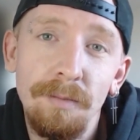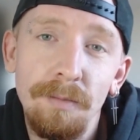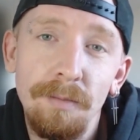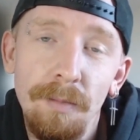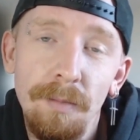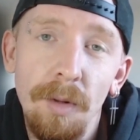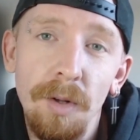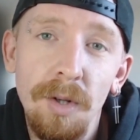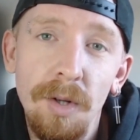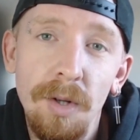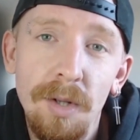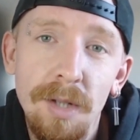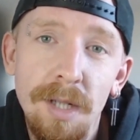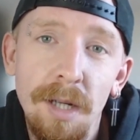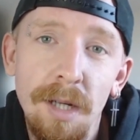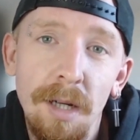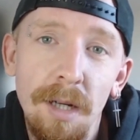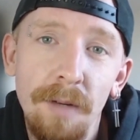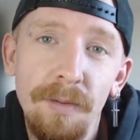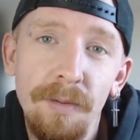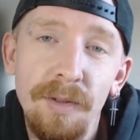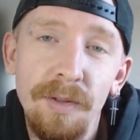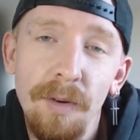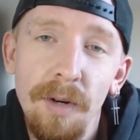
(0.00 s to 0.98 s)

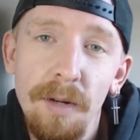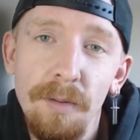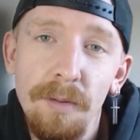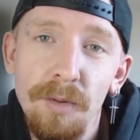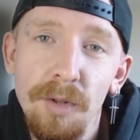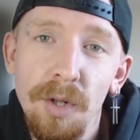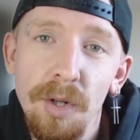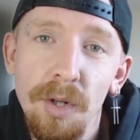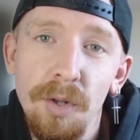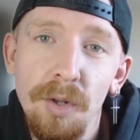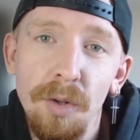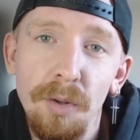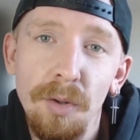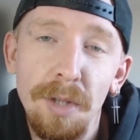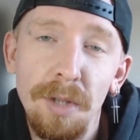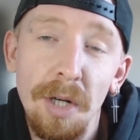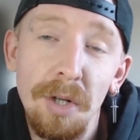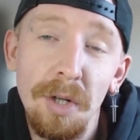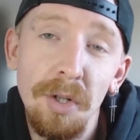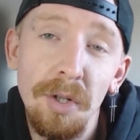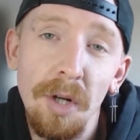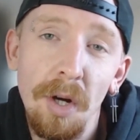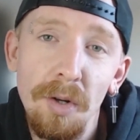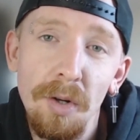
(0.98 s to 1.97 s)
motocykli w swoim życiu,
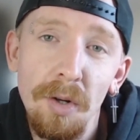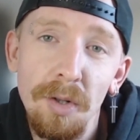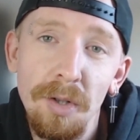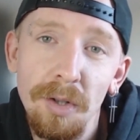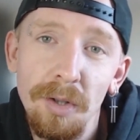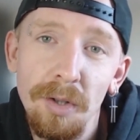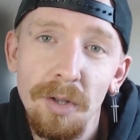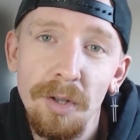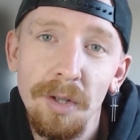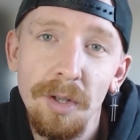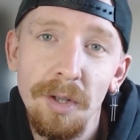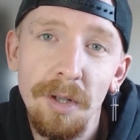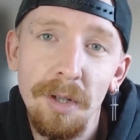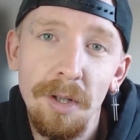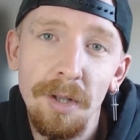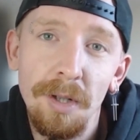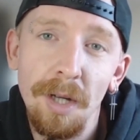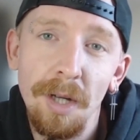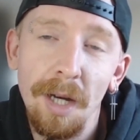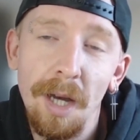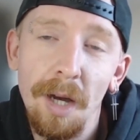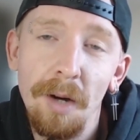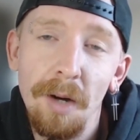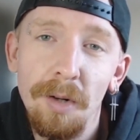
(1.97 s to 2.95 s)
zaczynając od
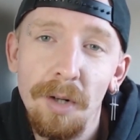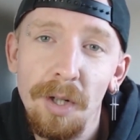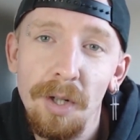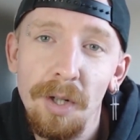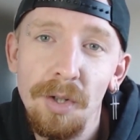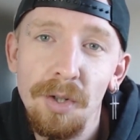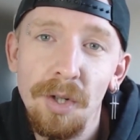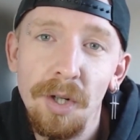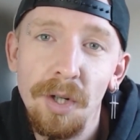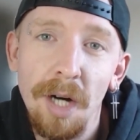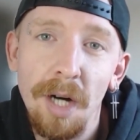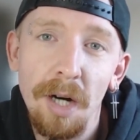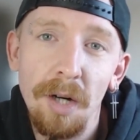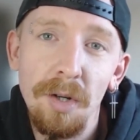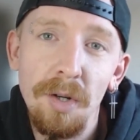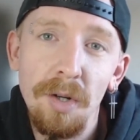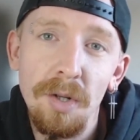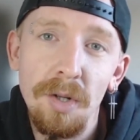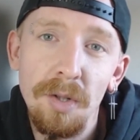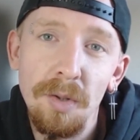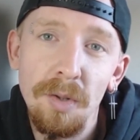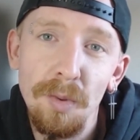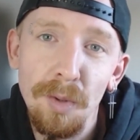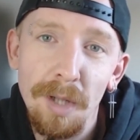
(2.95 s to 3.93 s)
e, takiego Chińczyka
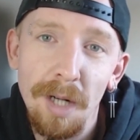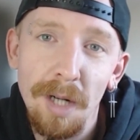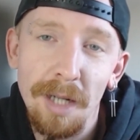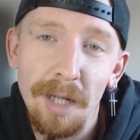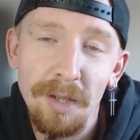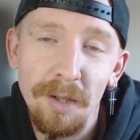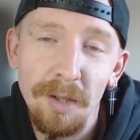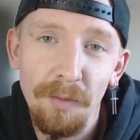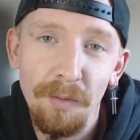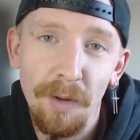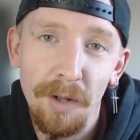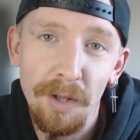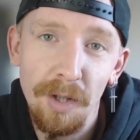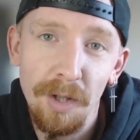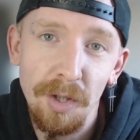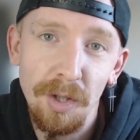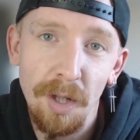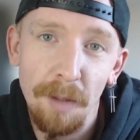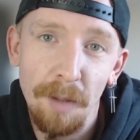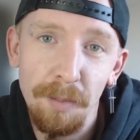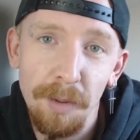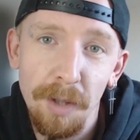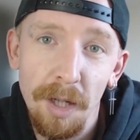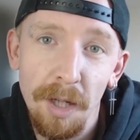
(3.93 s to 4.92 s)
Hyosunga
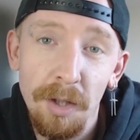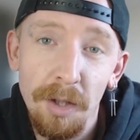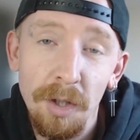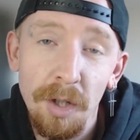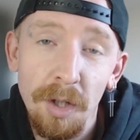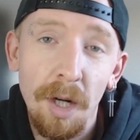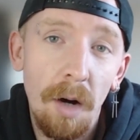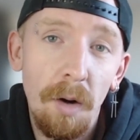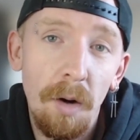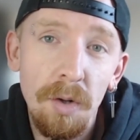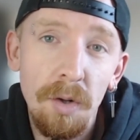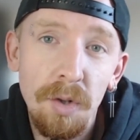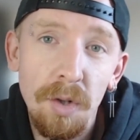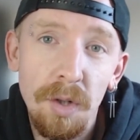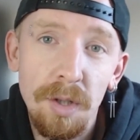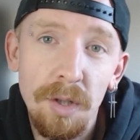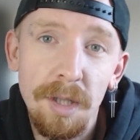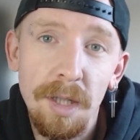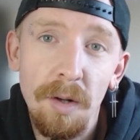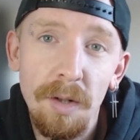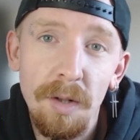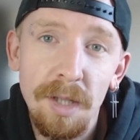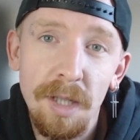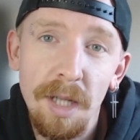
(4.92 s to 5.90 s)
125, a
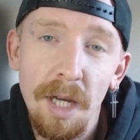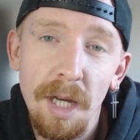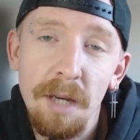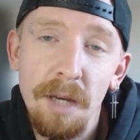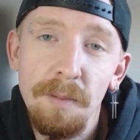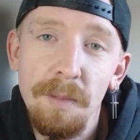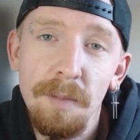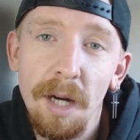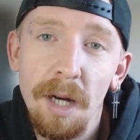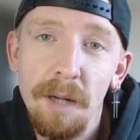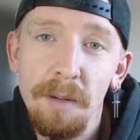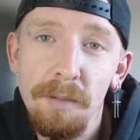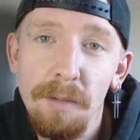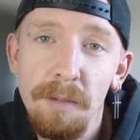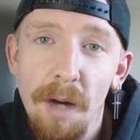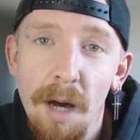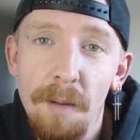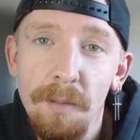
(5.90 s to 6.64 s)
kończąc na ostatnim jakim